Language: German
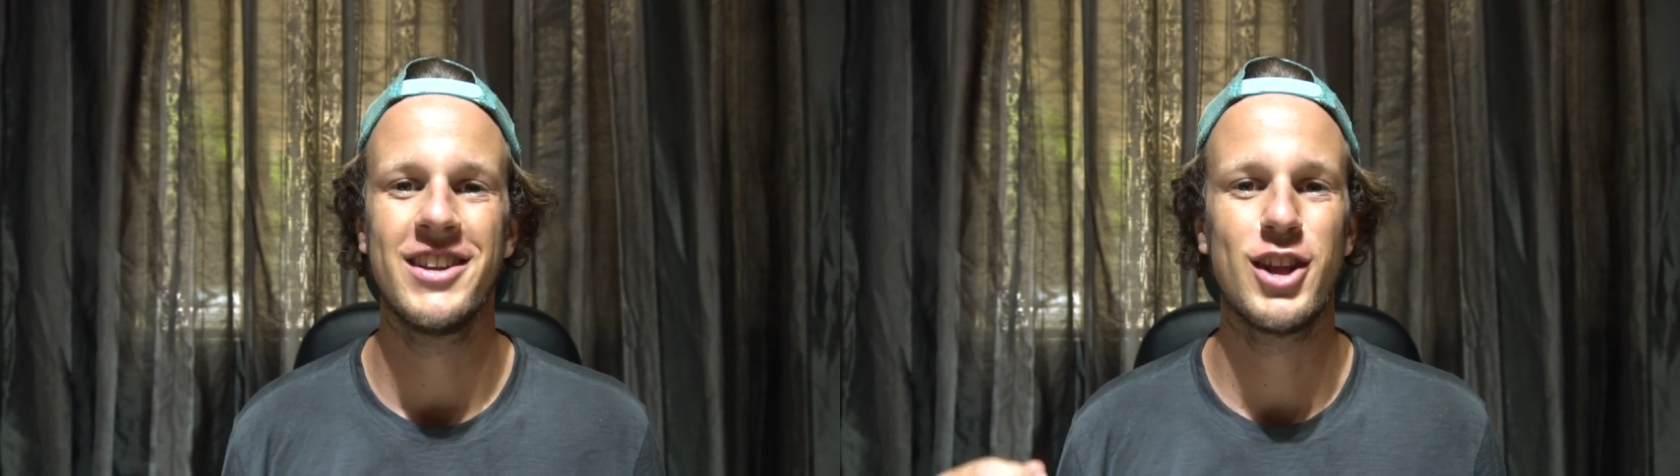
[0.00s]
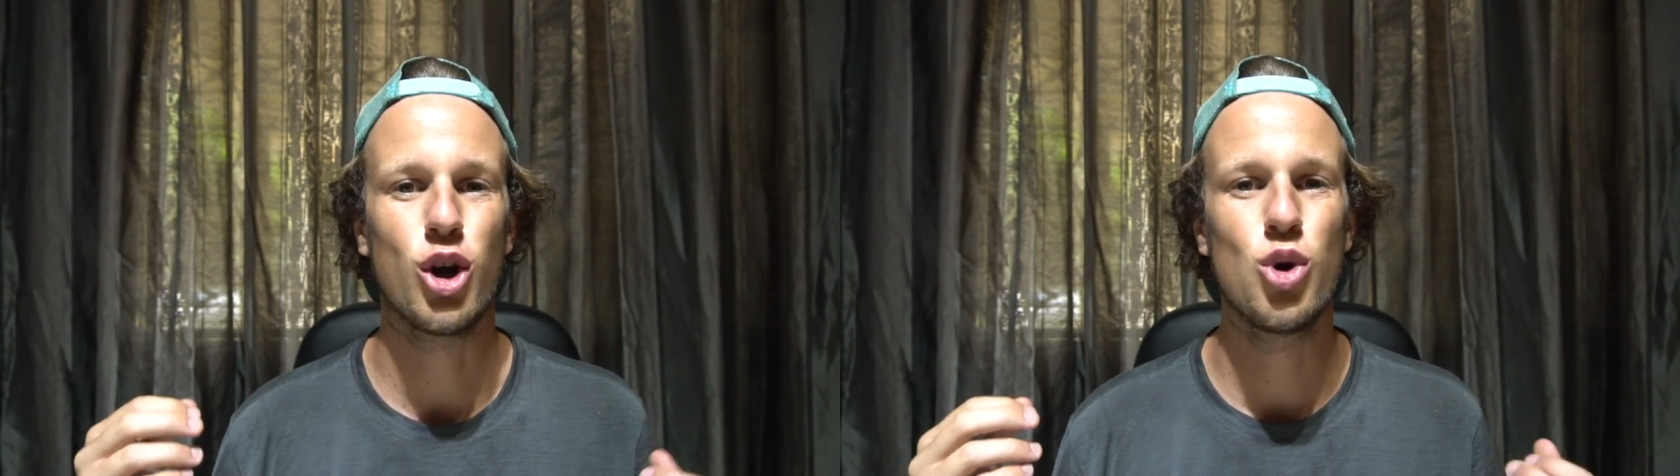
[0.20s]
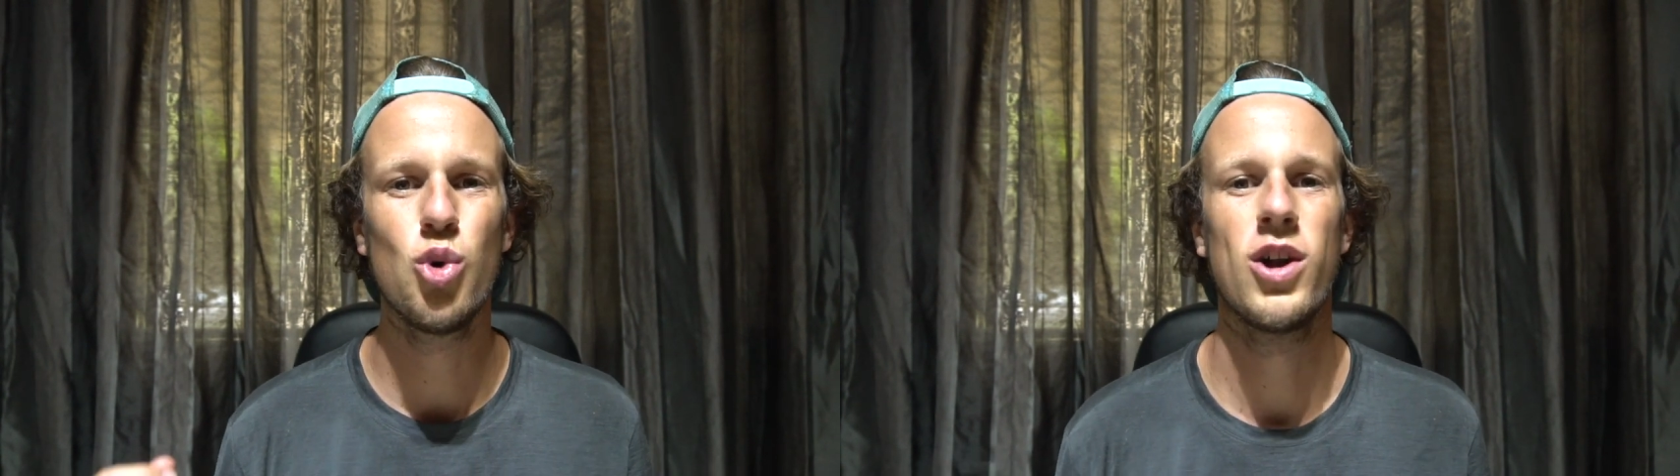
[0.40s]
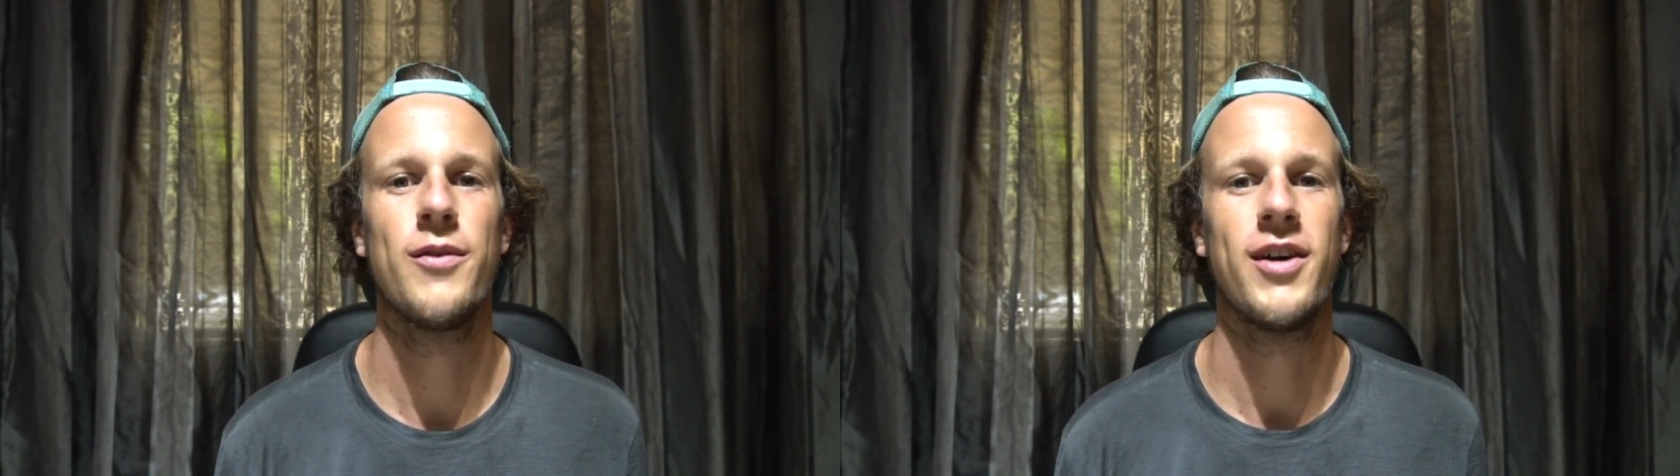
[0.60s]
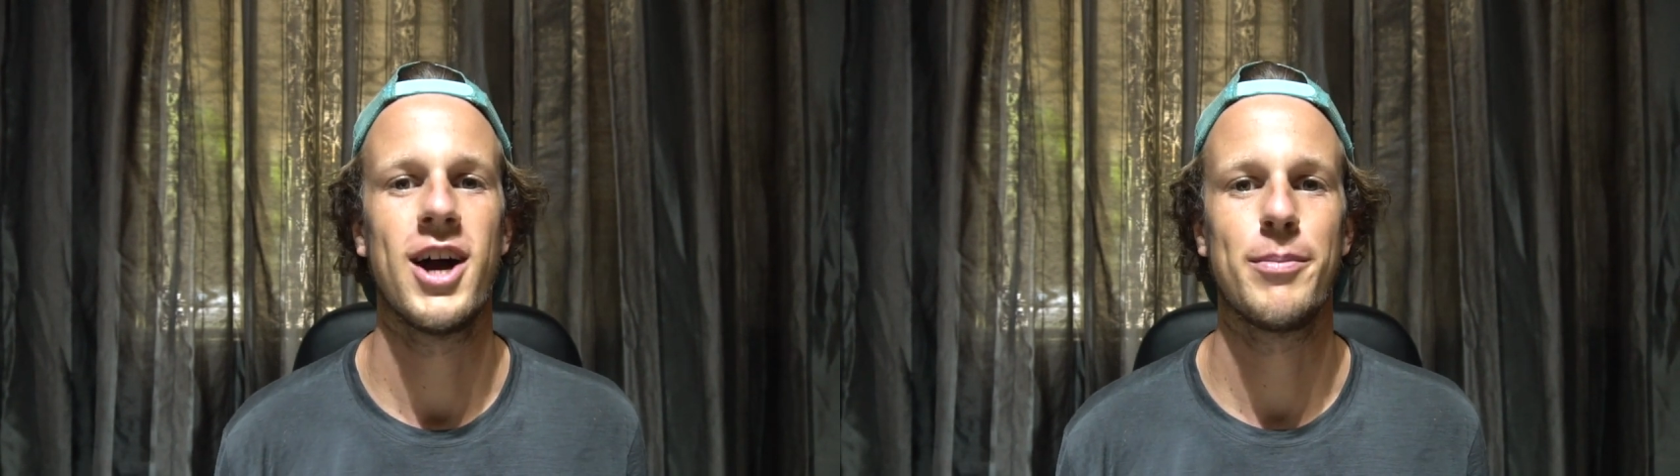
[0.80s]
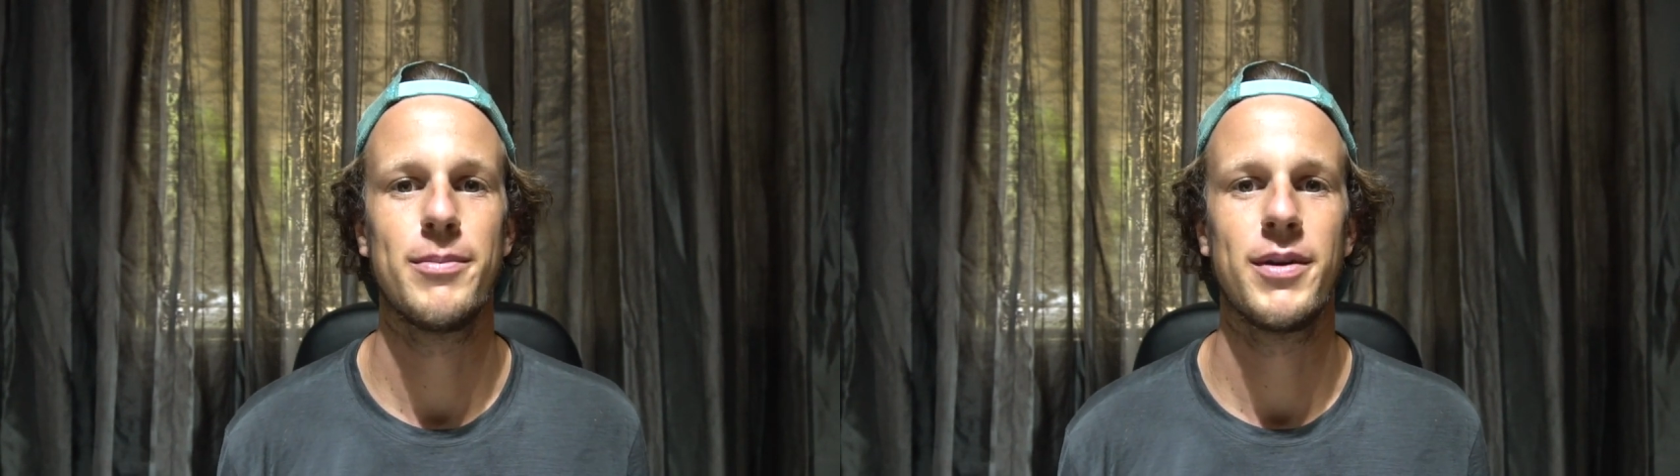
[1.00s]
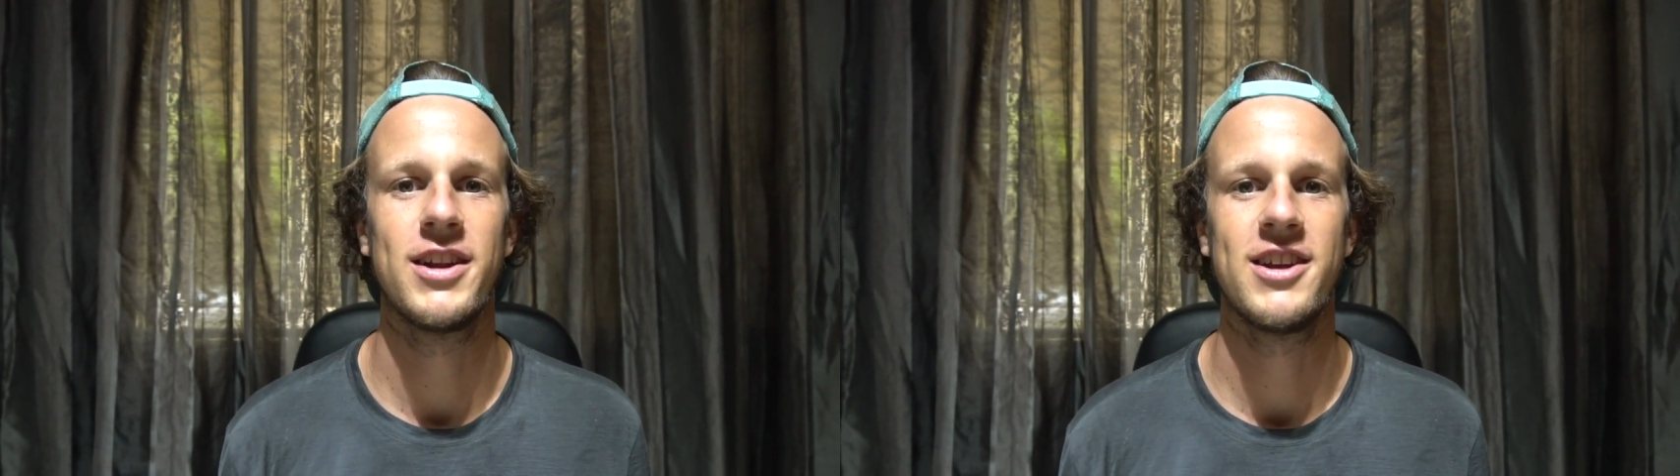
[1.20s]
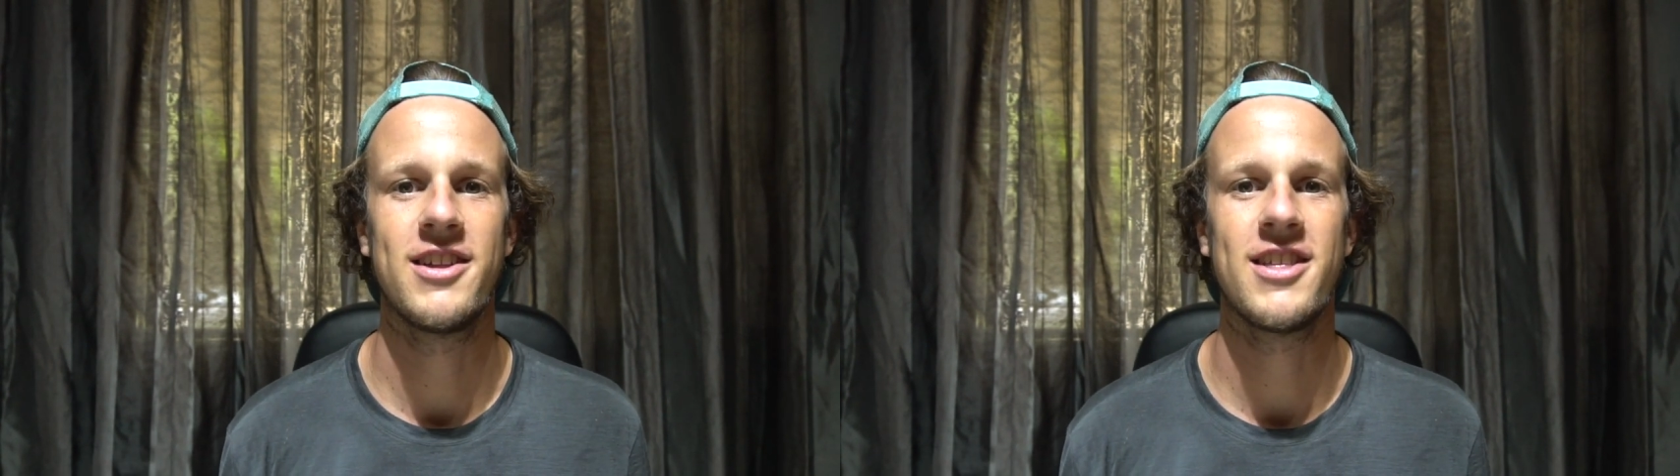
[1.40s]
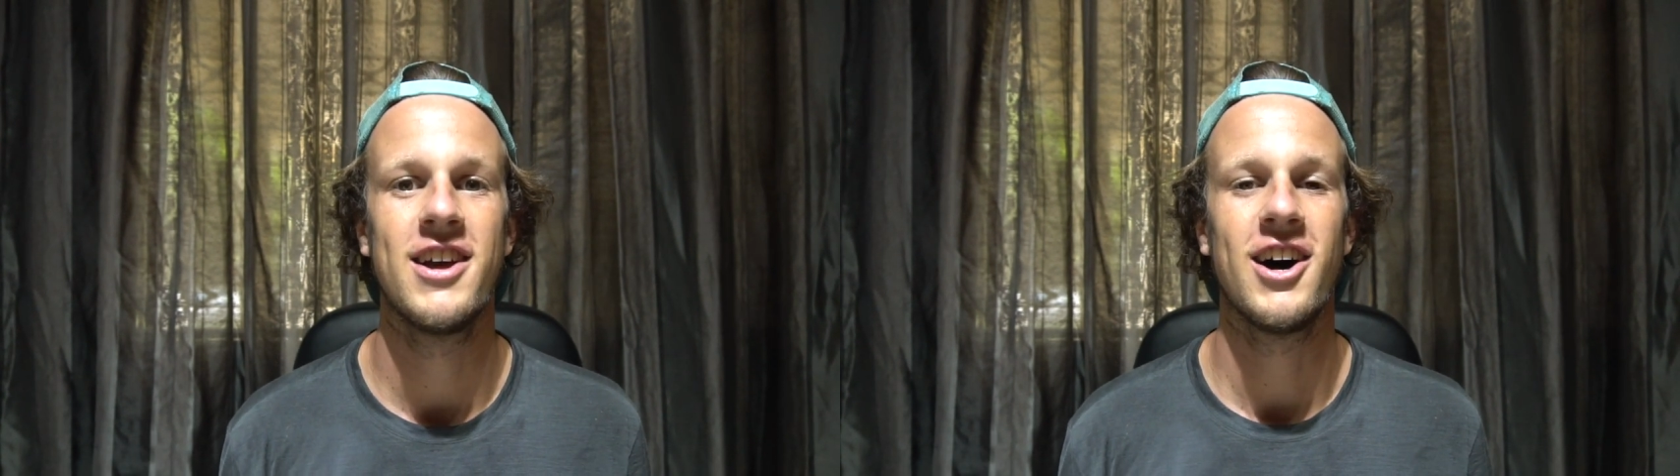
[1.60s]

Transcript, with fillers: der coole Vibe in Belize